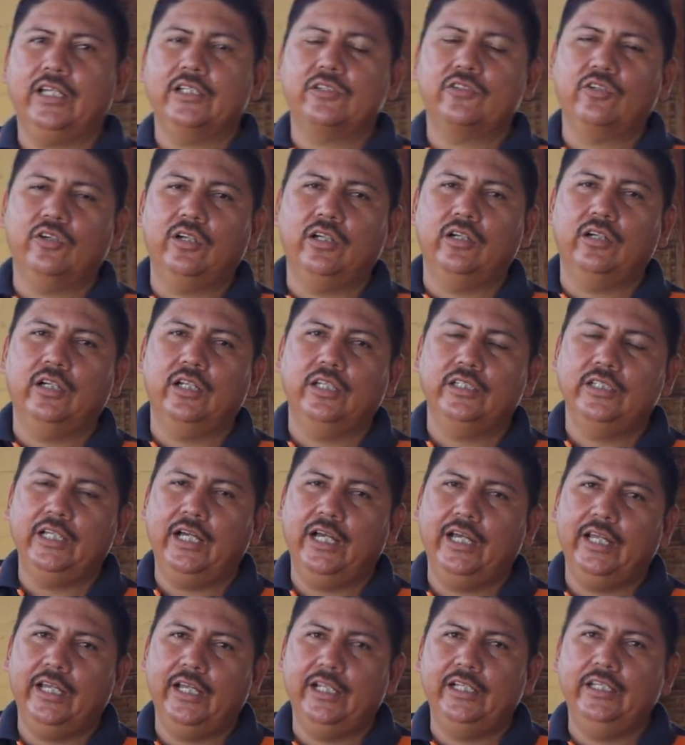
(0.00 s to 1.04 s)
que
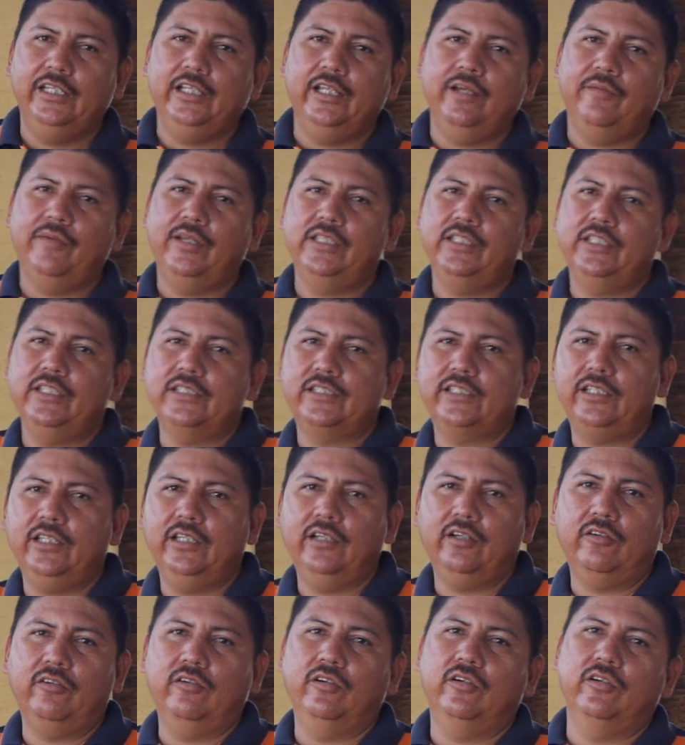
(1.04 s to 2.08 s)
ya es el día
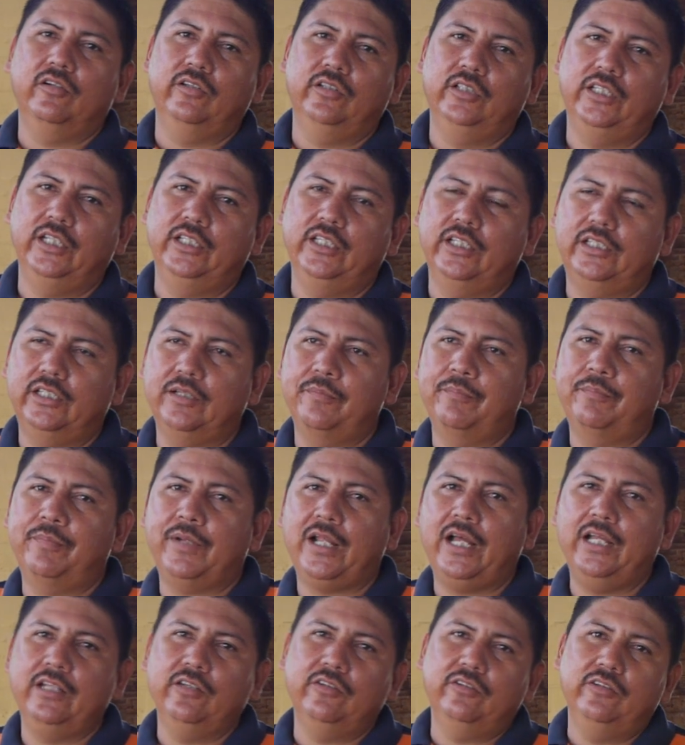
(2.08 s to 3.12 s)
25 desde
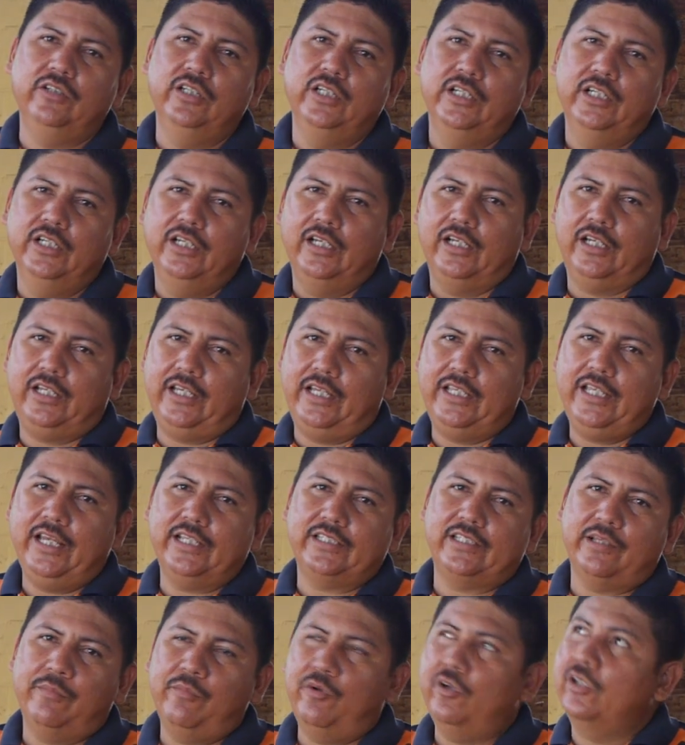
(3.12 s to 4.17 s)
temprano que
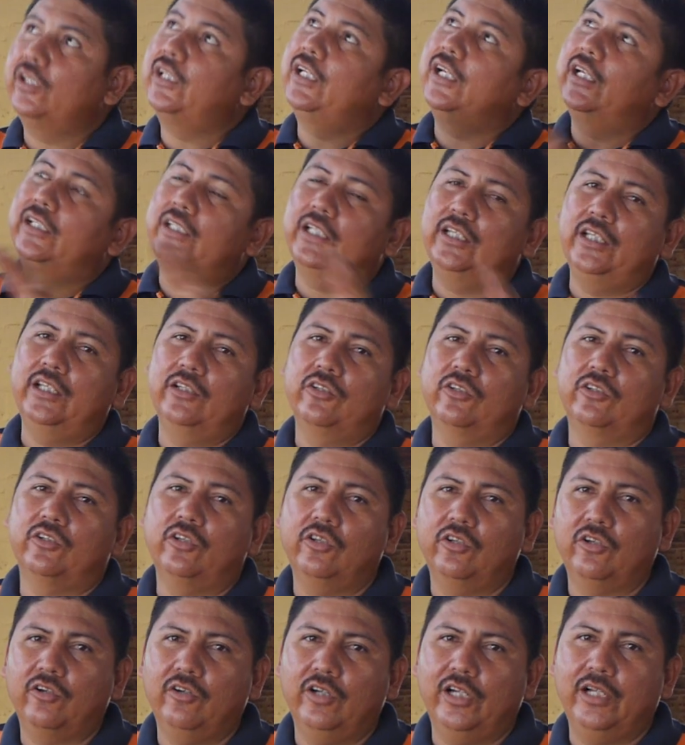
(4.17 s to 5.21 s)
ya se monta, ya teniendo
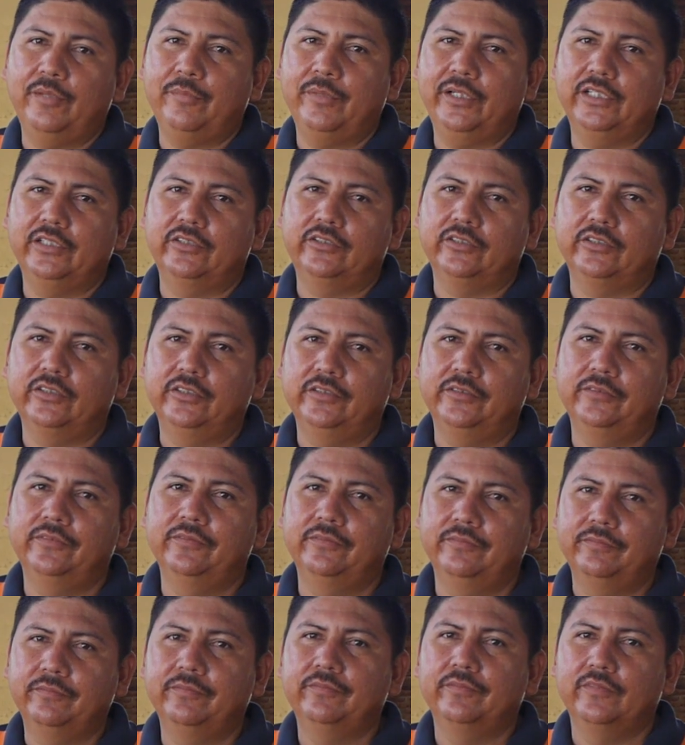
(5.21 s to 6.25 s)
todos los elementos.
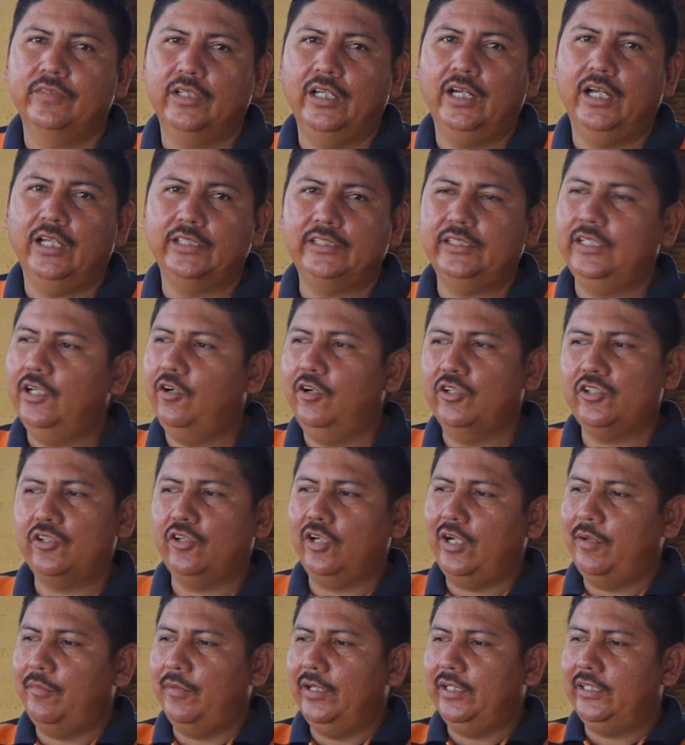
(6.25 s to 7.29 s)
Así es, hoy
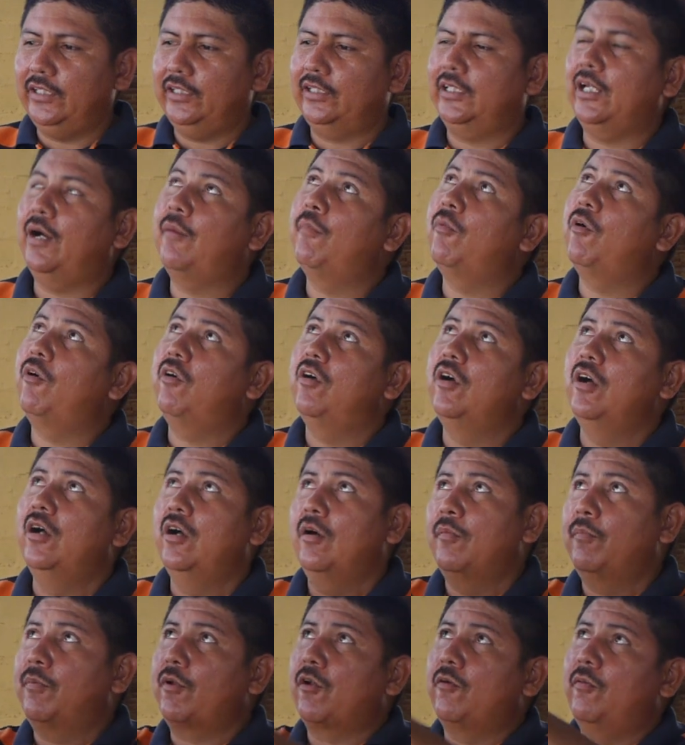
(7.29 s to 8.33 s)
solamente estamos
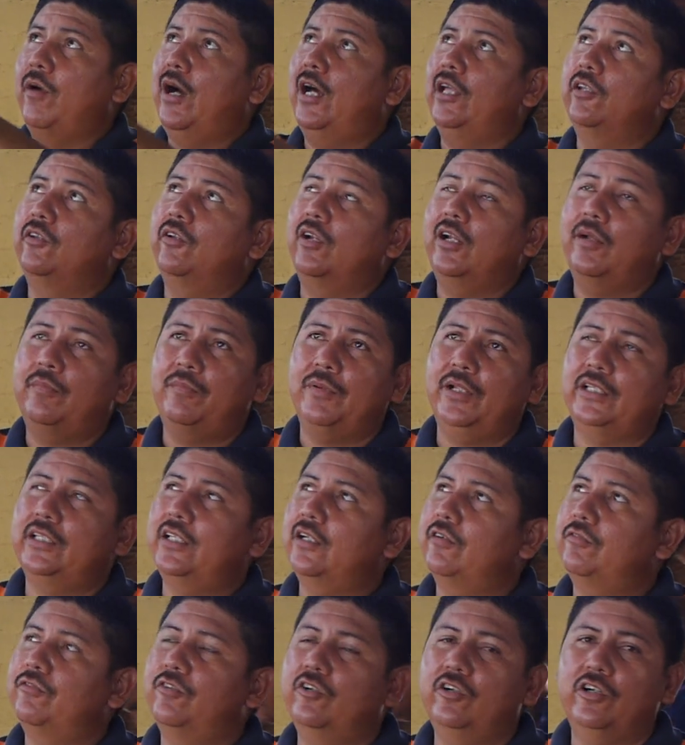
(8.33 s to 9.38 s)
probando la
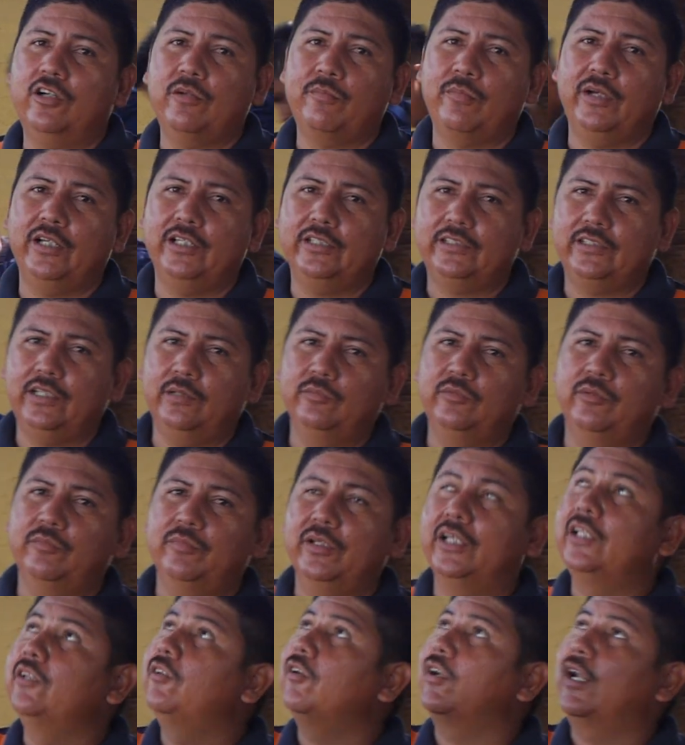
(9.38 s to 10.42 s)
plataforma,
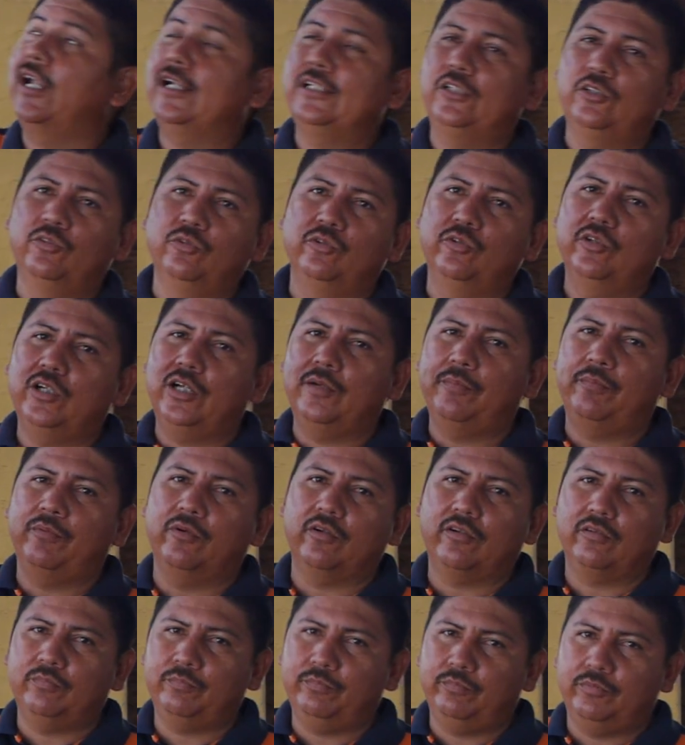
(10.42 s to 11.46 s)
estamos viendo la altura
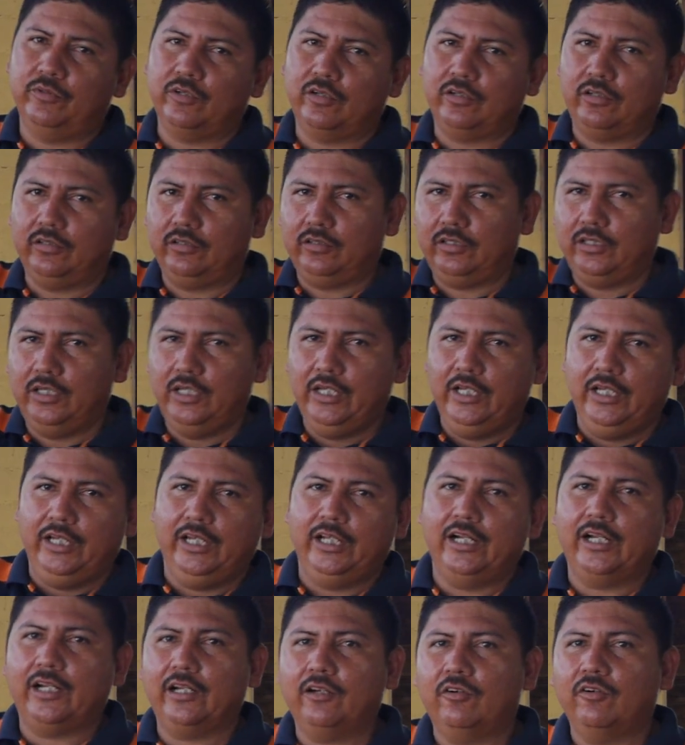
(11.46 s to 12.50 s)
por, por
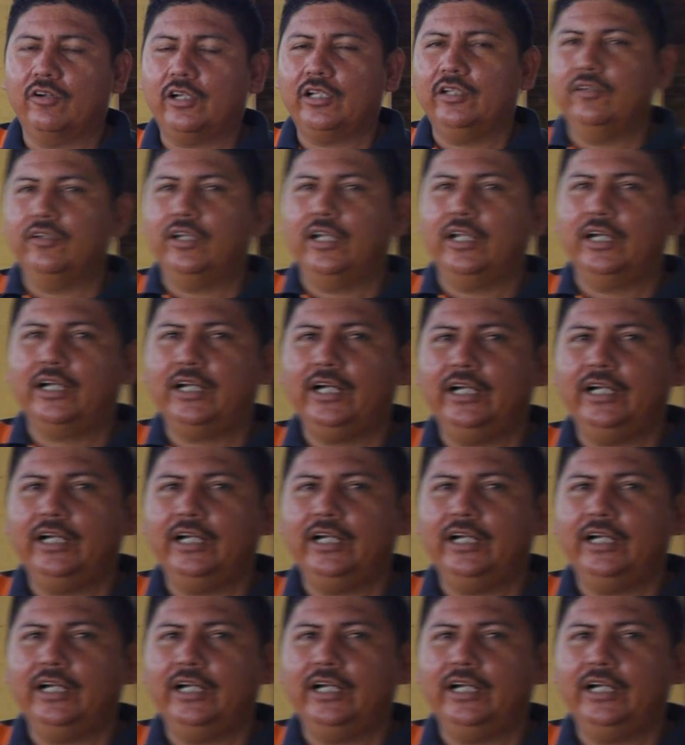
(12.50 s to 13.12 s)
el recorrido en las